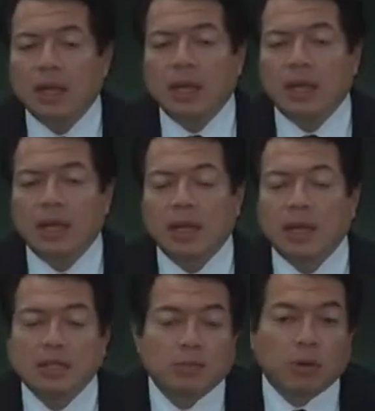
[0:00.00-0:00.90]
Eh,
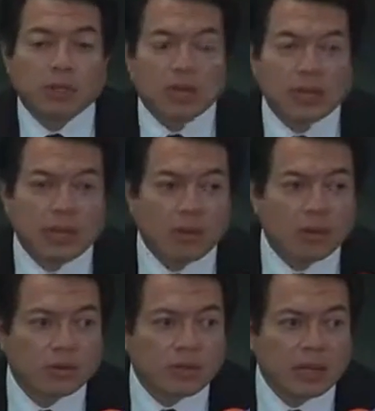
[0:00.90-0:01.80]
es importante
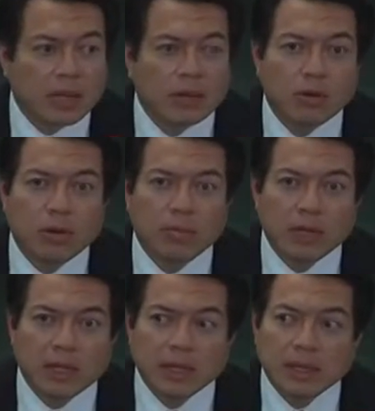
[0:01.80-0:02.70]
reconocer que bueno, el
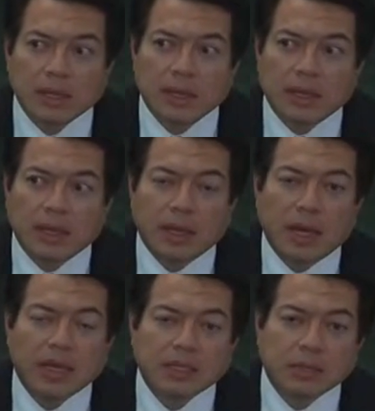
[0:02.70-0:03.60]
PRI eh,
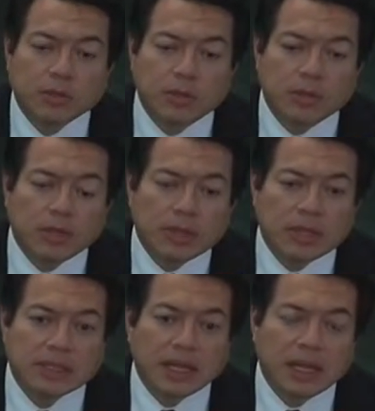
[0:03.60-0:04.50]
aceptó
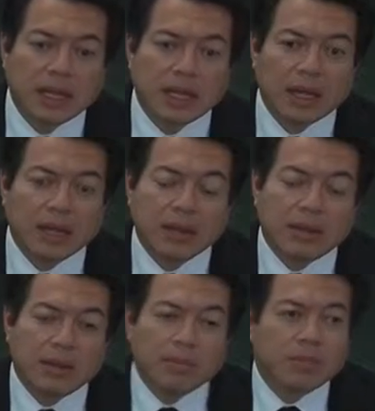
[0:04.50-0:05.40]
esta agenda,
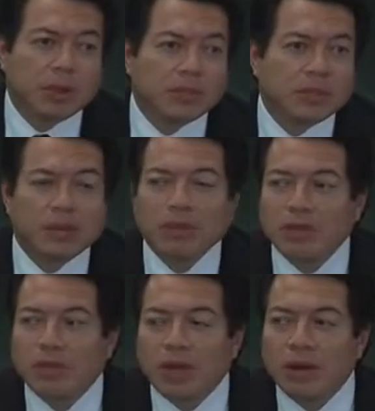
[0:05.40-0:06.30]
pero sí
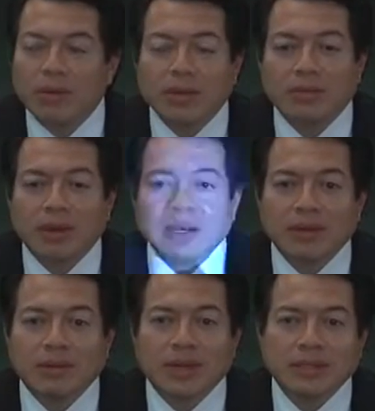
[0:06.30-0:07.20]
advirtió que no va a tomar
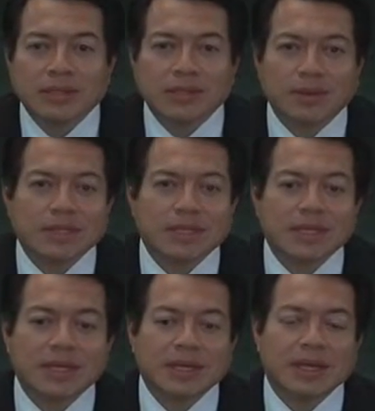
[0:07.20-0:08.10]
ninguna decisión, es
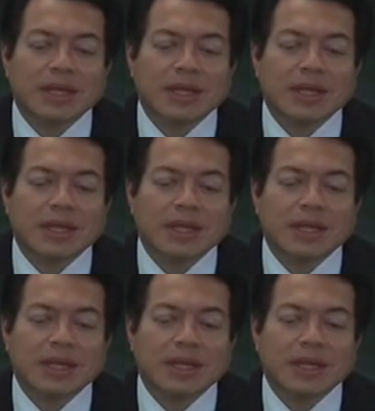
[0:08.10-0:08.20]
decir,